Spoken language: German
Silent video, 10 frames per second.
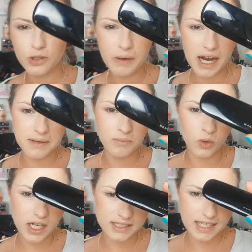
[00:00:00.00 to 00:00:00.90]
über einem
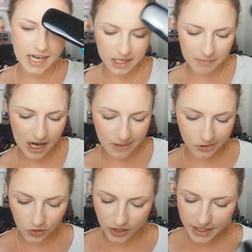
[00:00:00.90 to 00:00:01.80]
Monat daheim habe
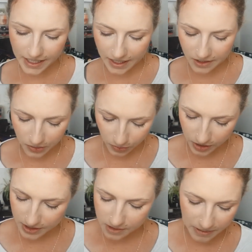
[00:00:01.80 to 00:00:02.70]
und noch nicht
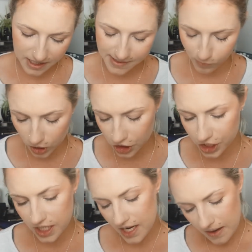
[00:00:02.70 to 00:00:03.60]
angerührt, nicht mal
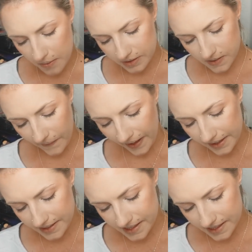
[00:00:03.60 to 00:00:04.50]
geswatcht. Und zwar
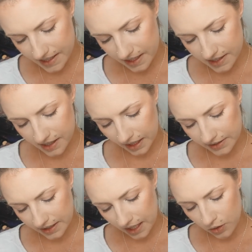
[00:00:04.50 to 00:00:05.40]
ist es
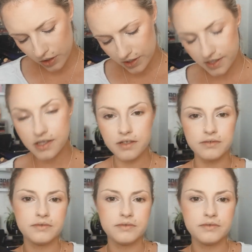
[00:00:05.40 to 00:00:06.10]
Skandalöst